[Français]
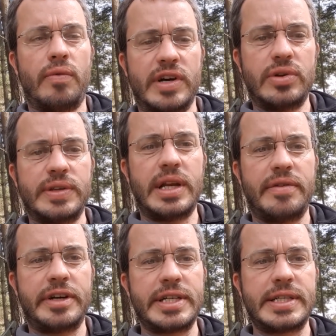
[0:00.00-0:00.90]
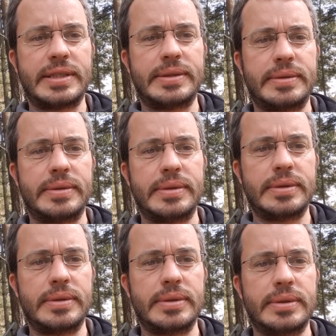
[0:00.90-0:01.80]
on va tenter la vase
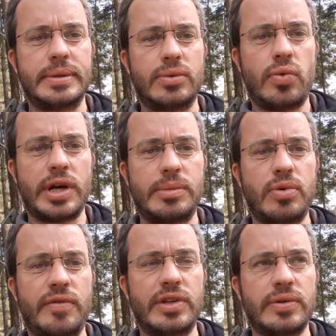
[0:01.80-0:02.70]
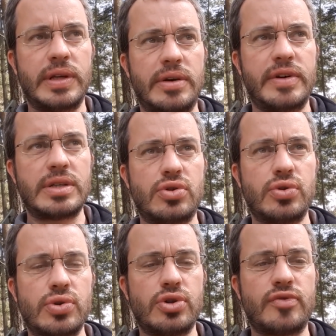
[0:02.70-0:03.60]
concrètement, on va tenter la vase,
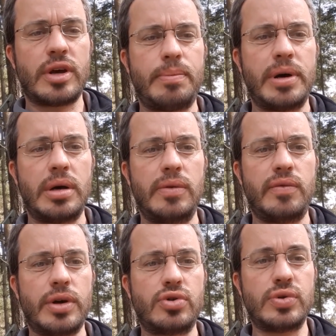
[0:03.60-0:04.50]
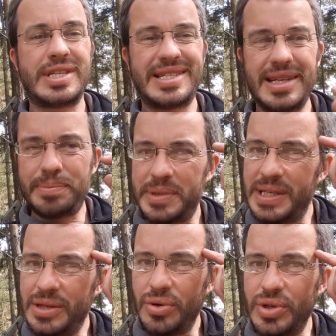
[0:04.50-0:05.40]
chose que je ferai pas. Une fois que je sais
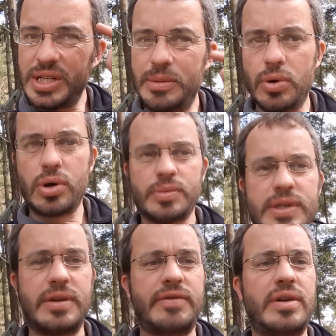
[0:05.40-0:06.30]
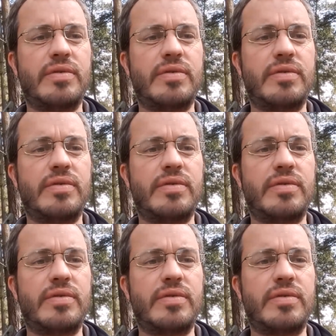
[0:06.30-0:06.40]
psychologiquement comment c'est fait